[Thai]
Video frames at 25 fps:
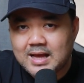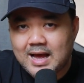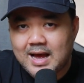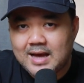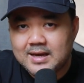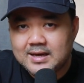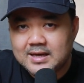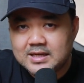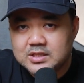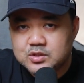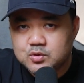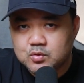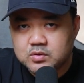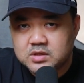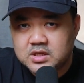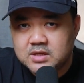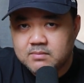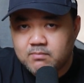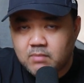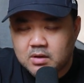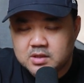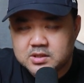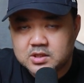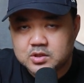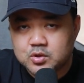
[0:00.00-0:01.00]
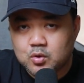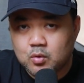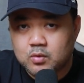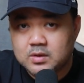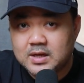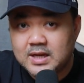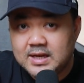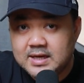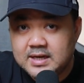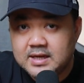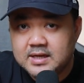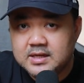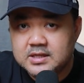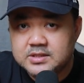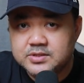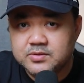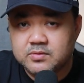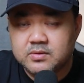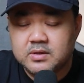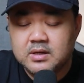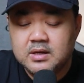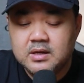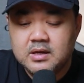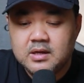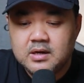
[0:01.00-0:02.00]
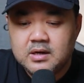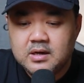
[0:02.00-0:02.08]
กะในจุดที่บอลตกได้ดีที่สุด